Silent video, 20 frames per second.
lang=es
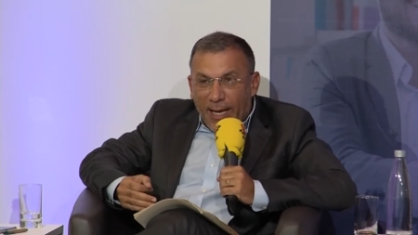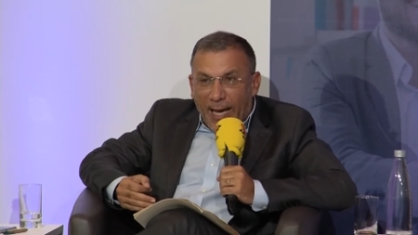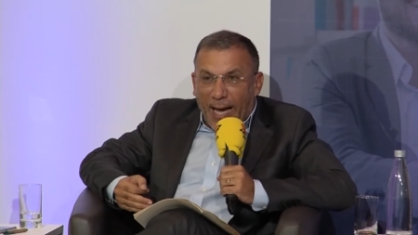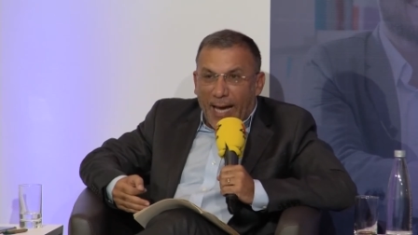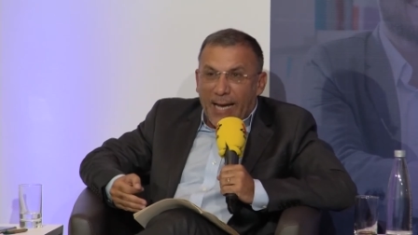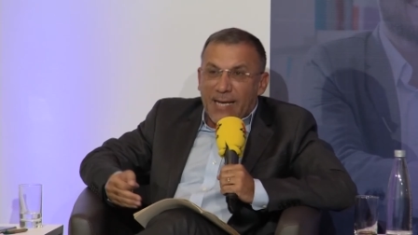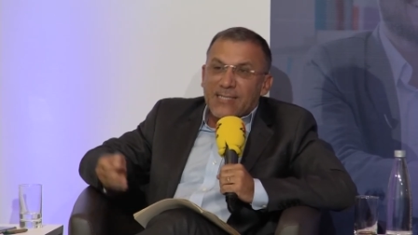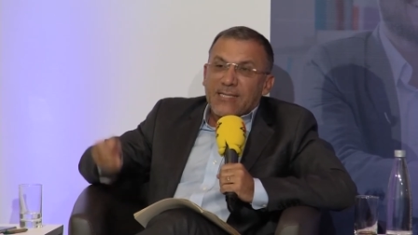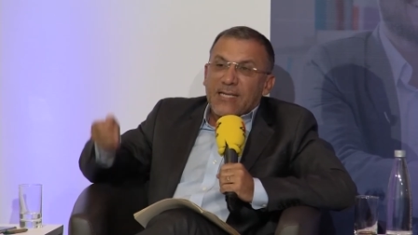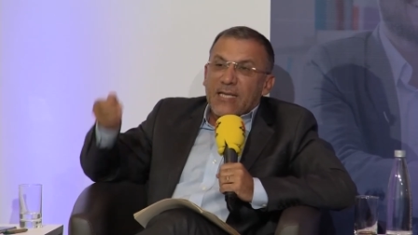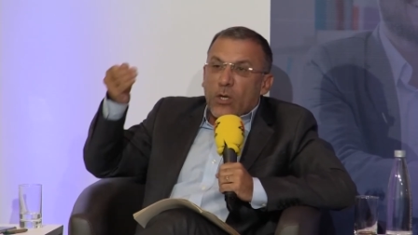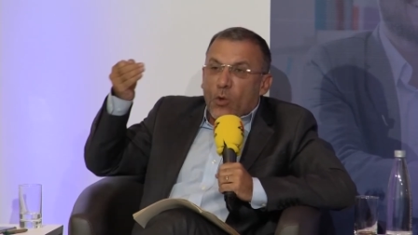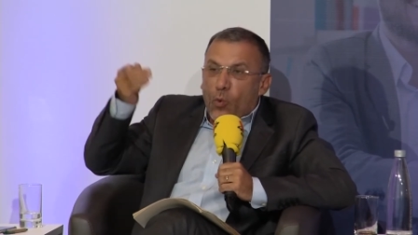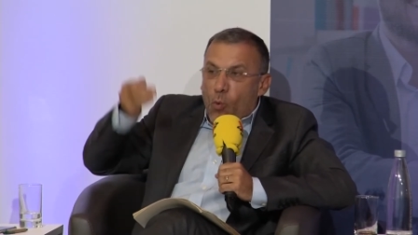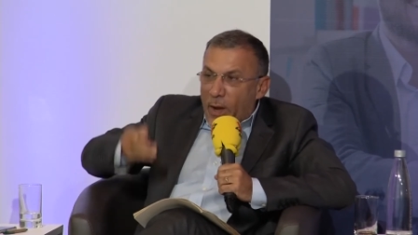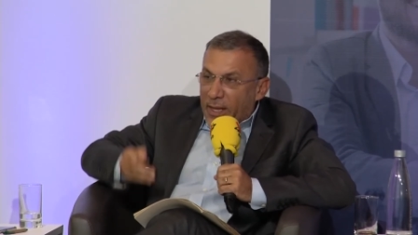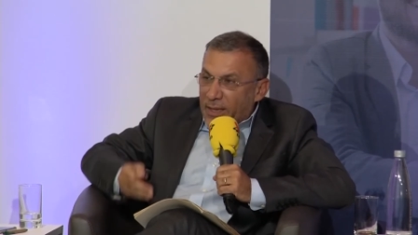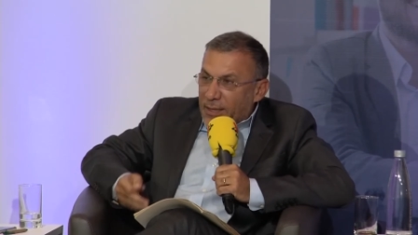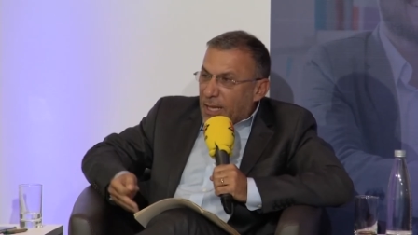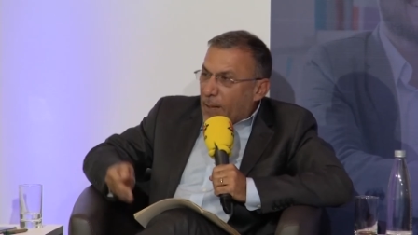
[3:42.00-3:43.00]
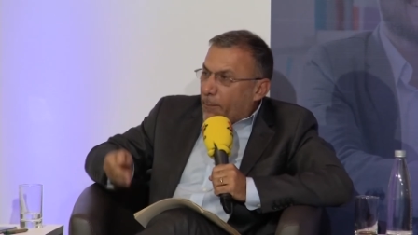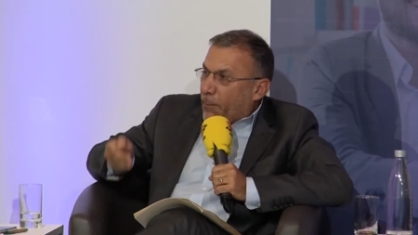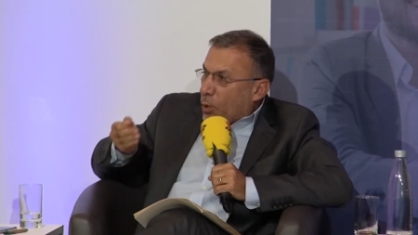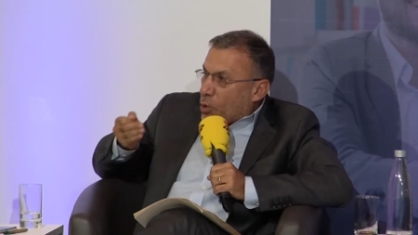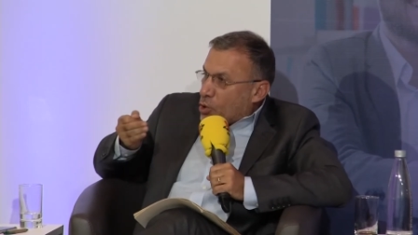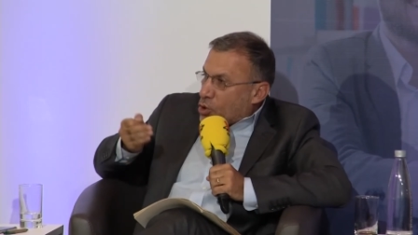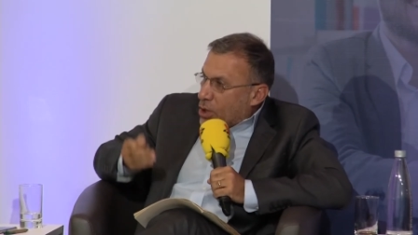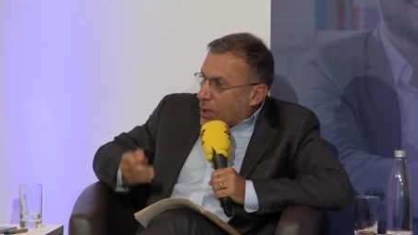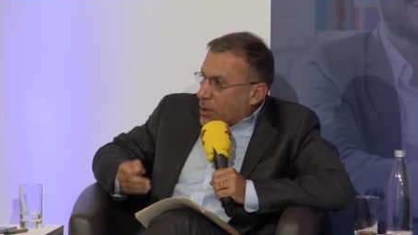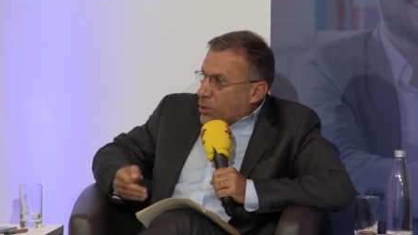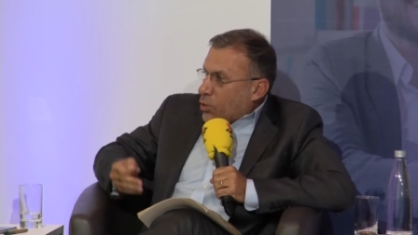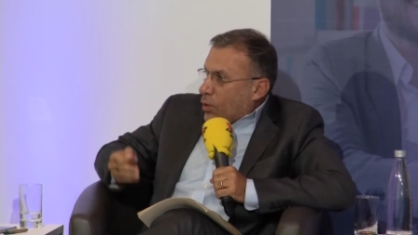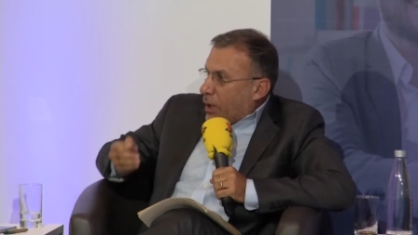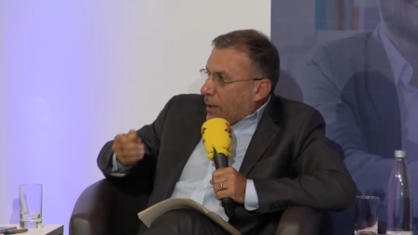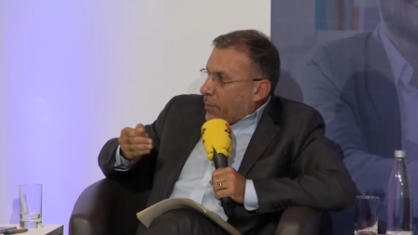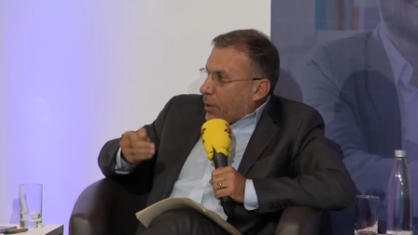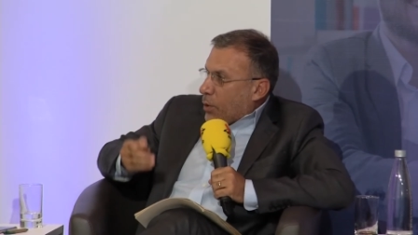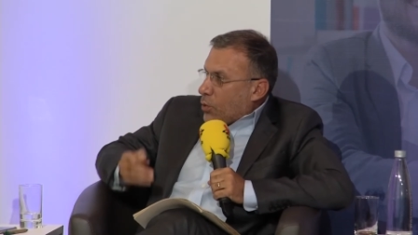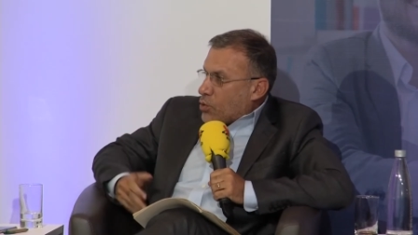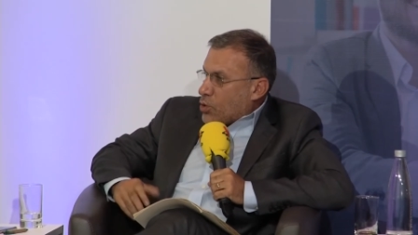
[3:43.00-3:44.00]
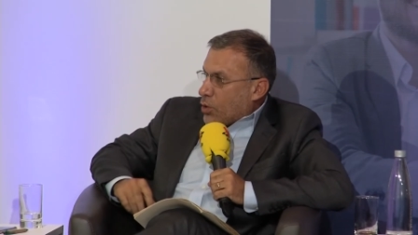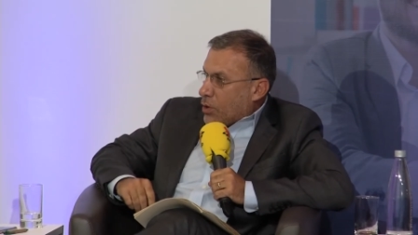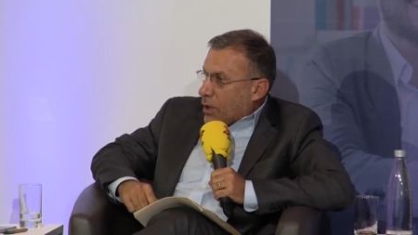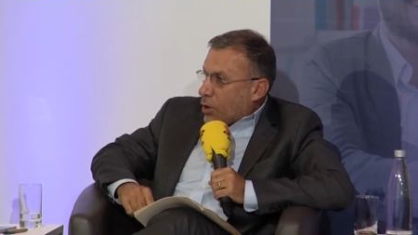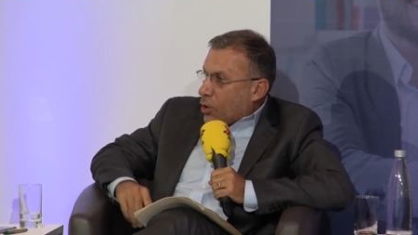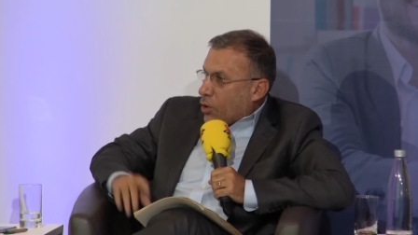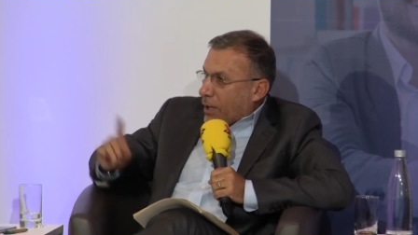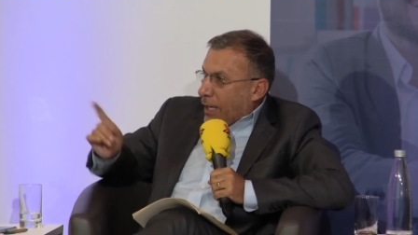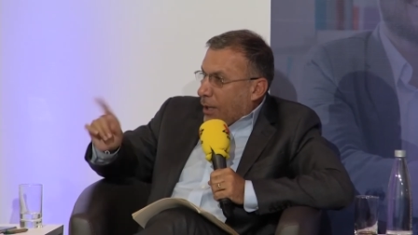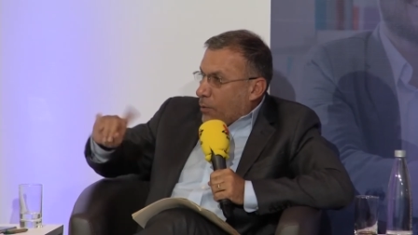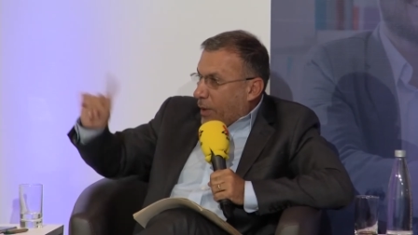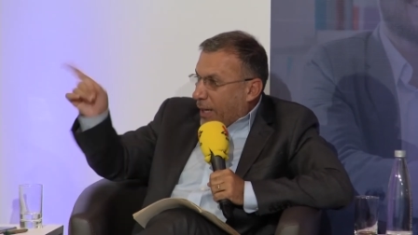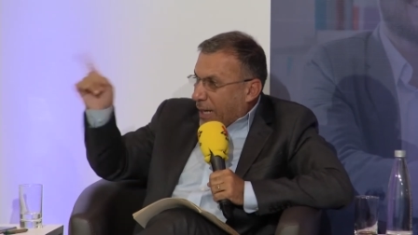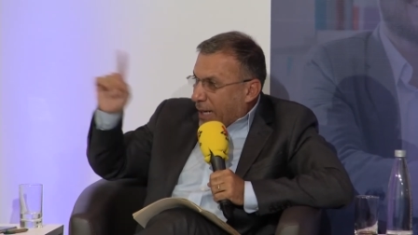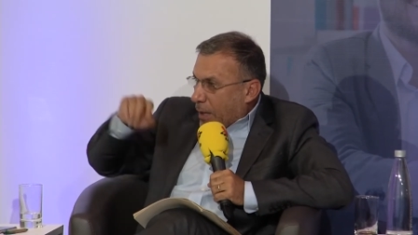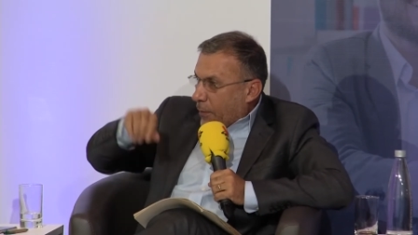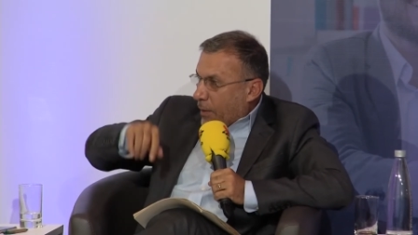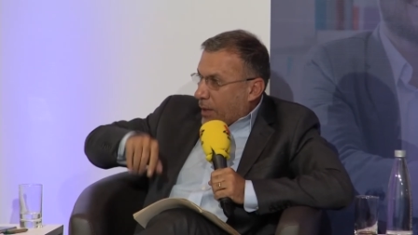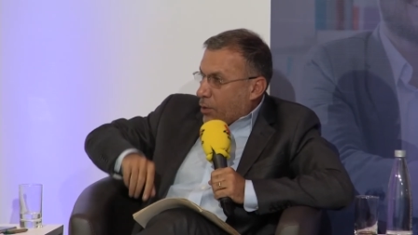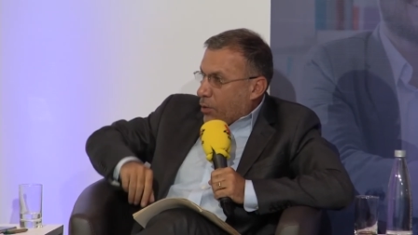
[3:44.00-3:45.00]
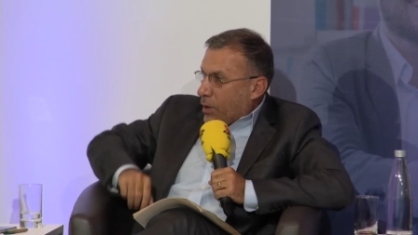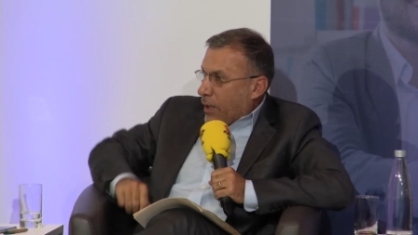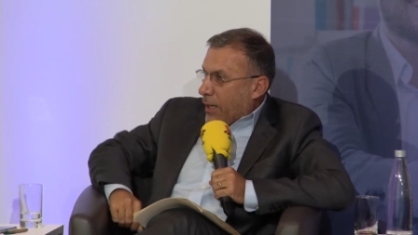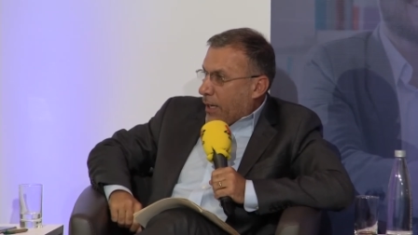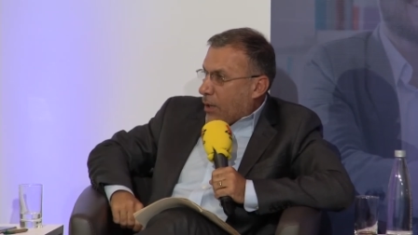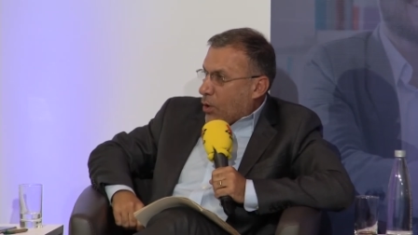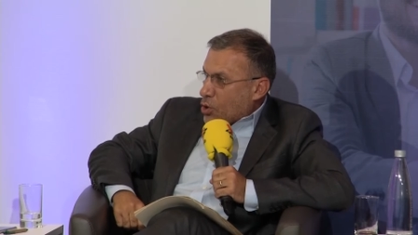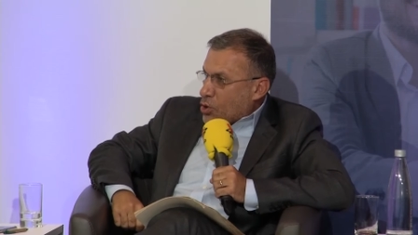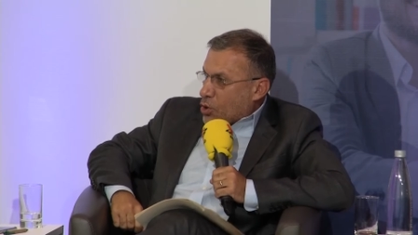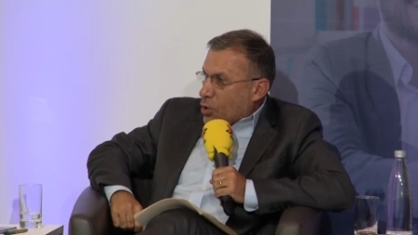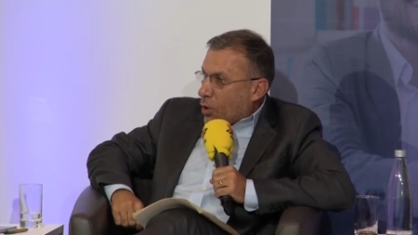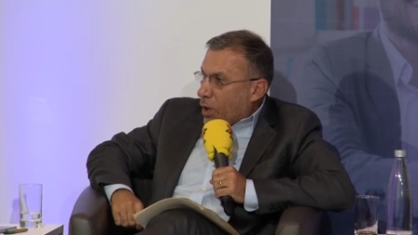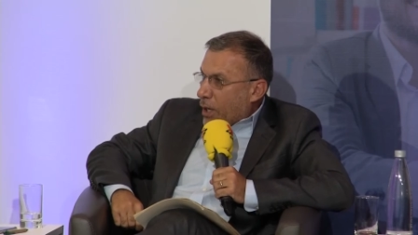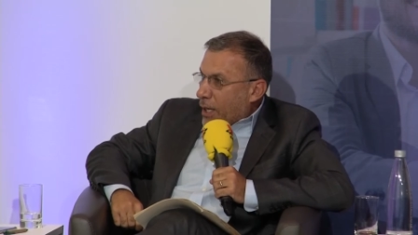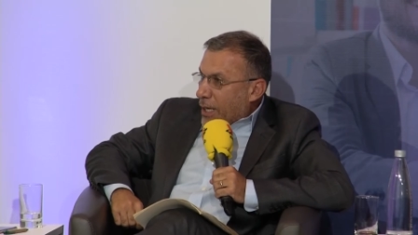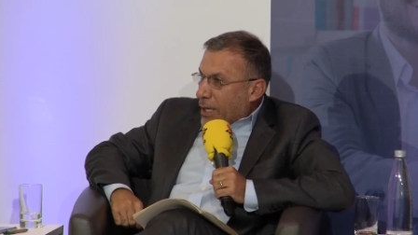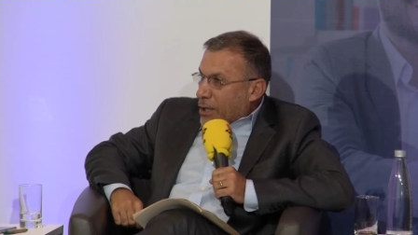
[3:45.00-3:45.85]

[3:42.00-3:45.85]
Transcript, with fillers: al 50% la producción de coca, no era acabar con el negocio.